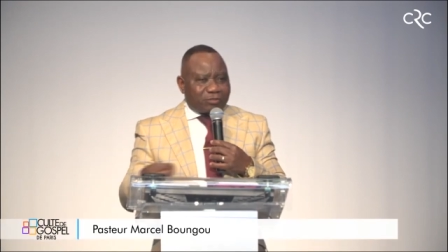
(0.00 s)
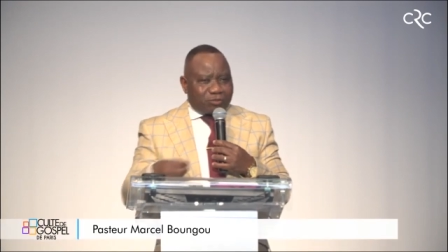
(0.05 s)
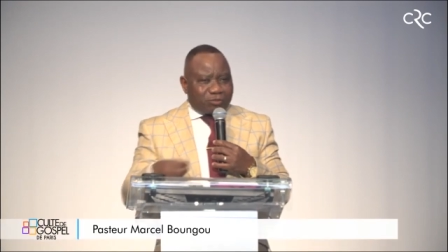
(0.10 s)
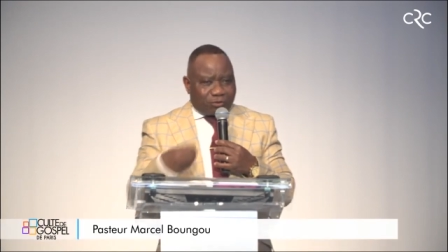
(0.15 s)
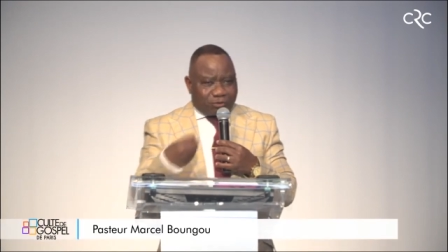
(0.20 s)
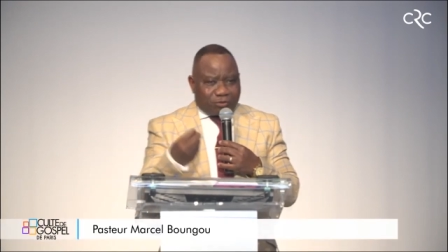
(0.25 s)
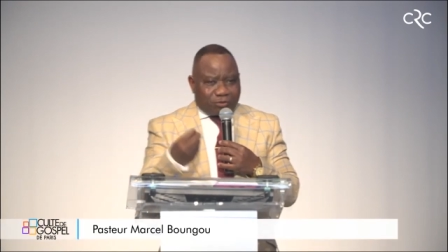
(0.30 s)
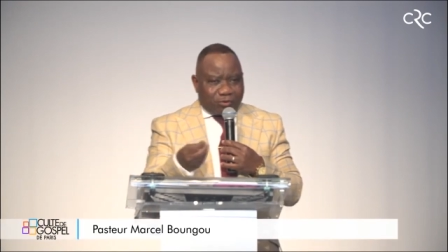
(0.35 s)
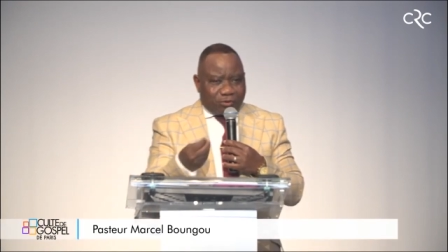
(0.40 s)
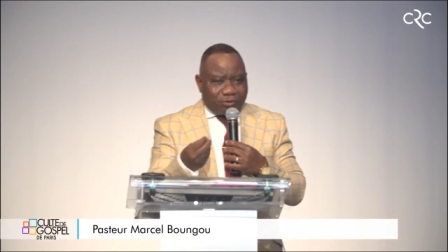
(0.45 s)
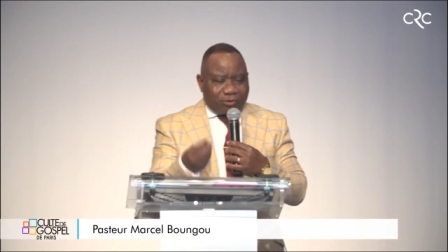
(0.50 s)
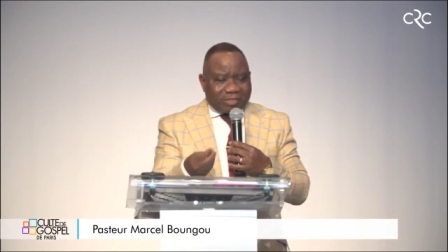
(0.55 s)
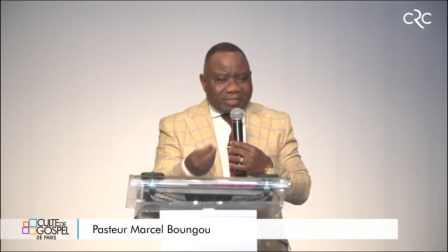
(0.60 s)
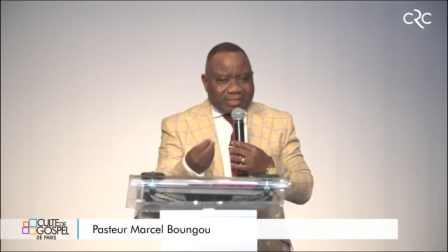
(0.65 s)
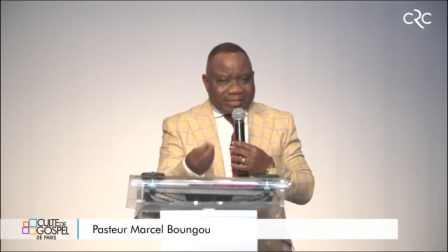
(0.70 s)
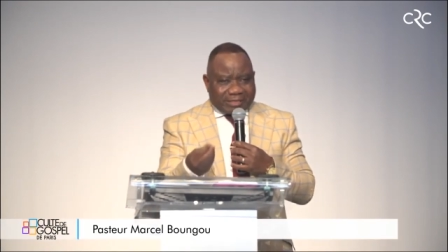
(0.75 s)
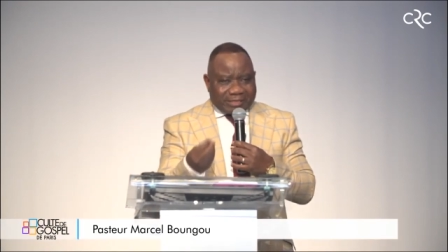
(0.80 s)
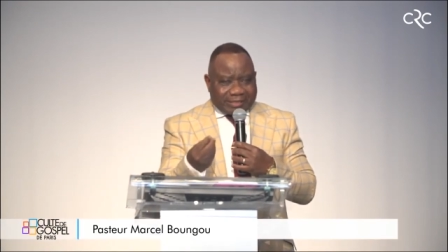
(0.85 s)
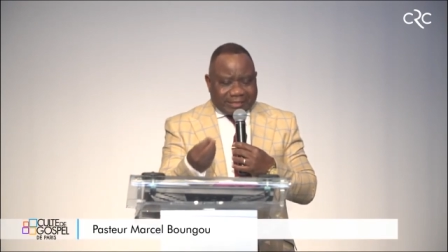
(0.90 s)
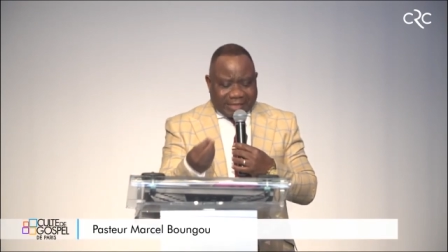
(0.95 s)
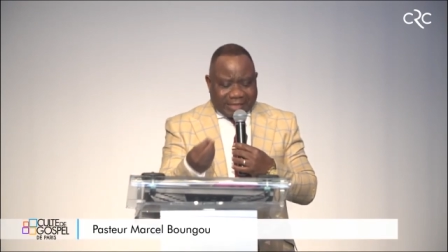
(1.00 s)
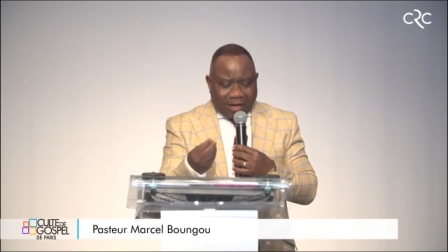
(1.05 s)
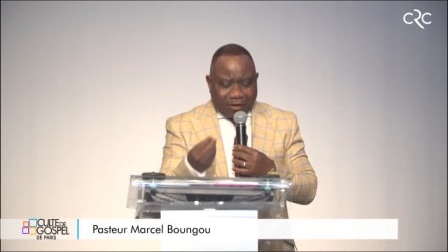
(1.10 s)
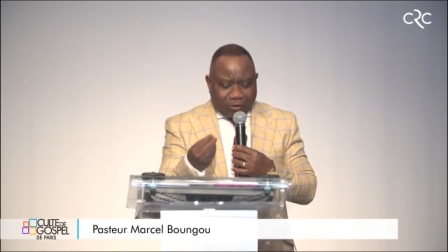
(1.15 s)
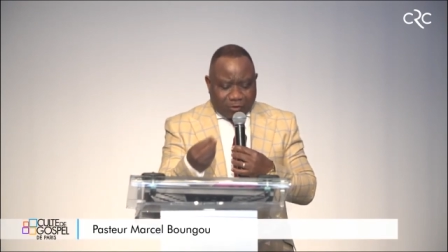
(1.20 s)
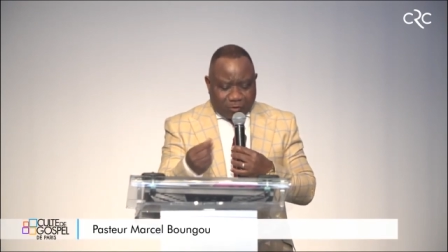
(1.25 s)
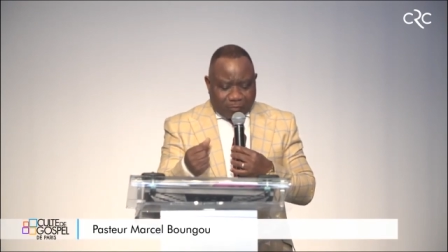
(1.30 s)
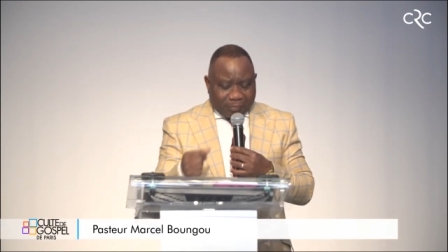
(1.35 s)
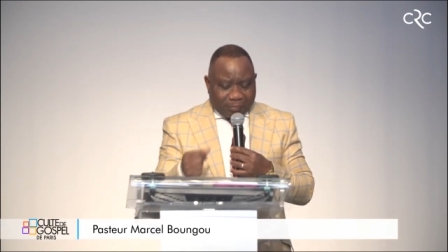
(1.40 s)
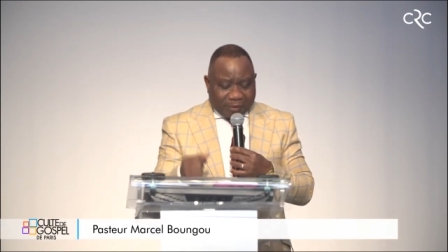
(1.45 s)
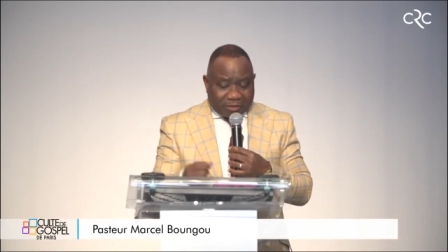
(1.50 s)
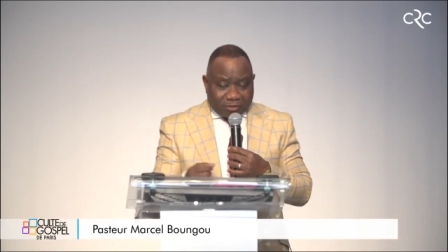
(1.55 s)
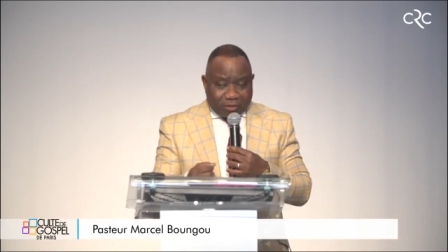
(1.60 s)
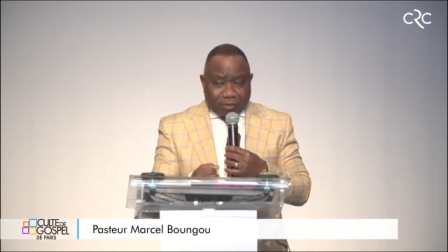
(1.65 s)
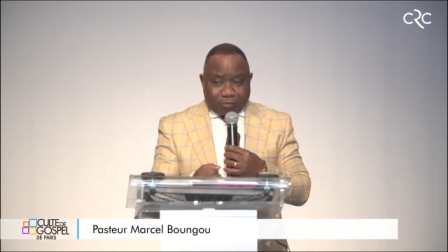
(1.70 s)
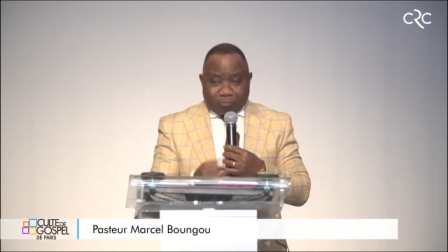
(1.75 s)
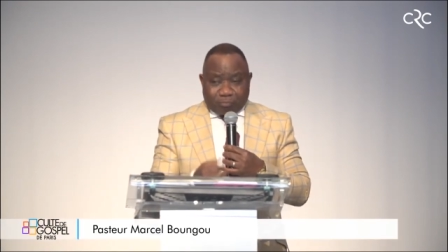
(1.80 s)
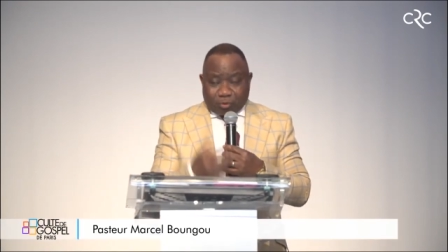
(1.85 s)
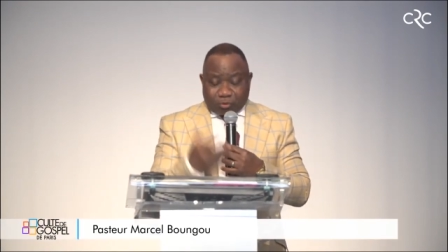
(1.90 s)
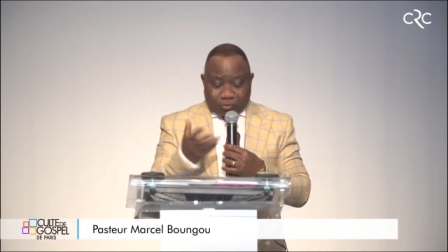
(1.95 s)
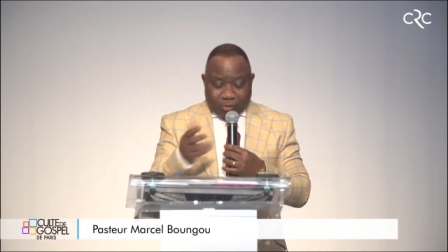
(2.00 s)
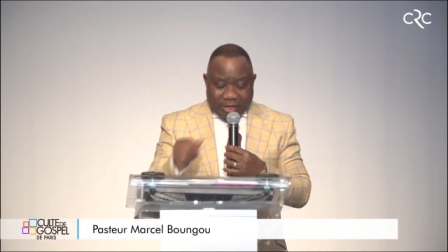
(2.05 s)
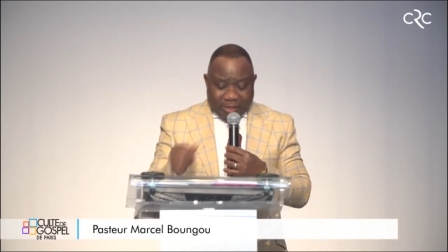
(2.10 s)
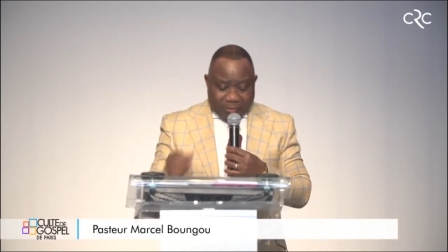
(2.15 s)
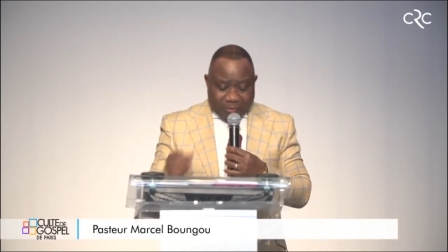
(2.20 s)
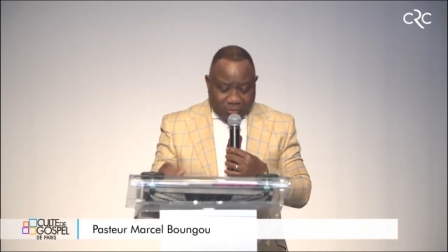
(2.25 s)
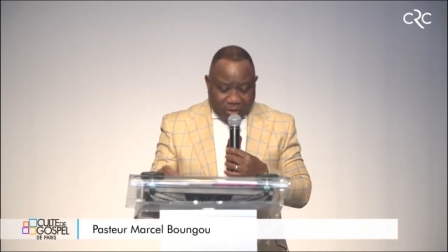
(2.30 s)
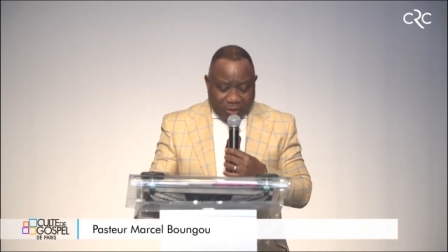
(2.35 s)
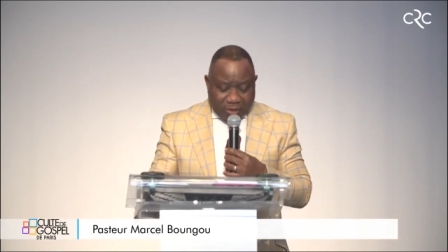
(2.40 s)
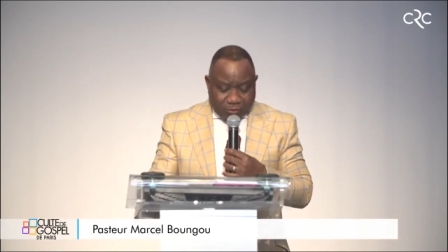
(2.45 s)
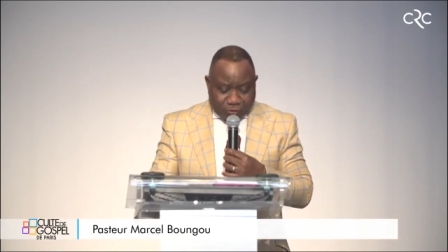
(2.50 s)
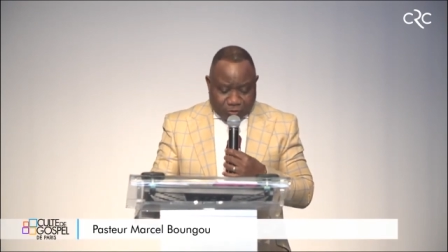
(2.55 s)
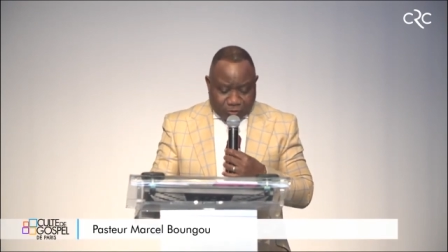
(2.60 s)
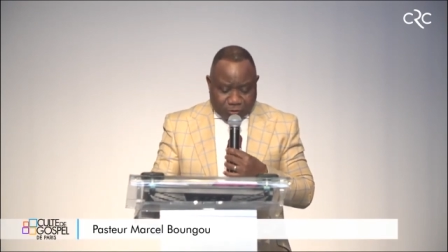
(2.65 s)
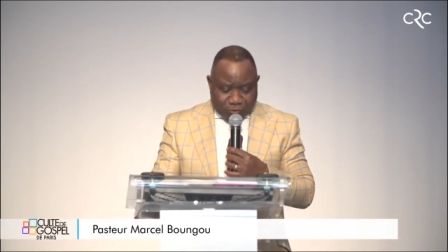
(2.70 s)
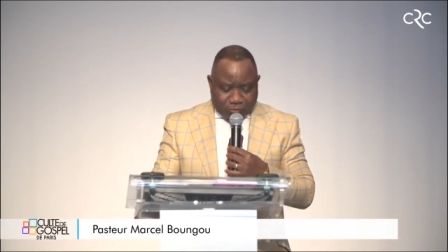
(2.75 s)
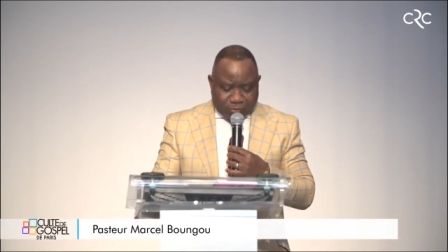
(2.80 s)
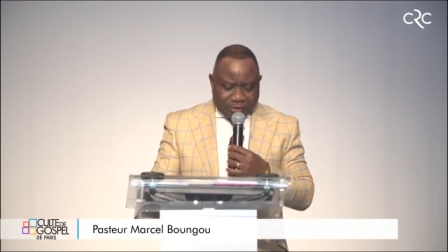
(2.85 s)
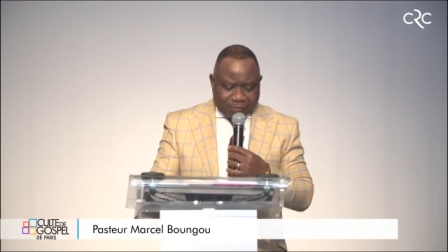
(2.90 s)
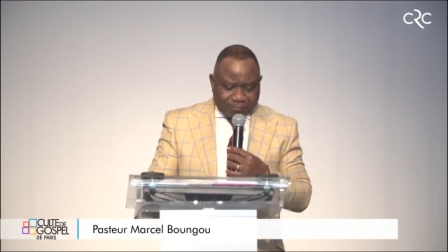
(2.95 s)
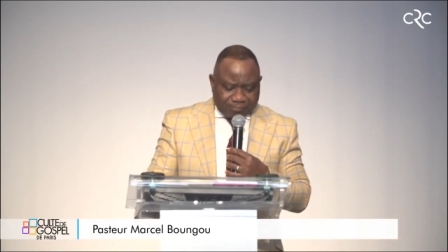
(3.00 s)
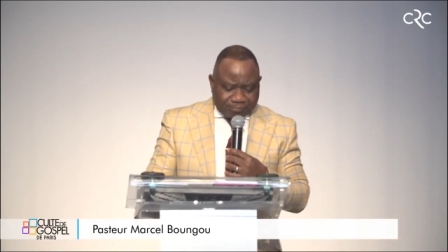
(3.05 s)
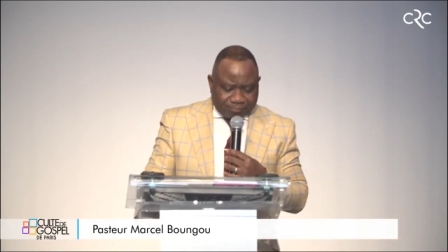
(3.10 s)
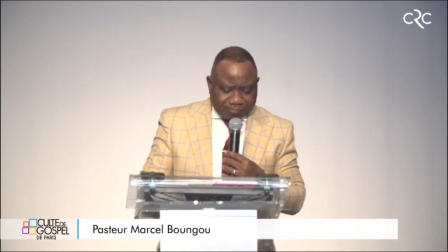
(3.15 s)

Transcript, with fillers: ce que ça représente pour toi et moi aujourd'hui.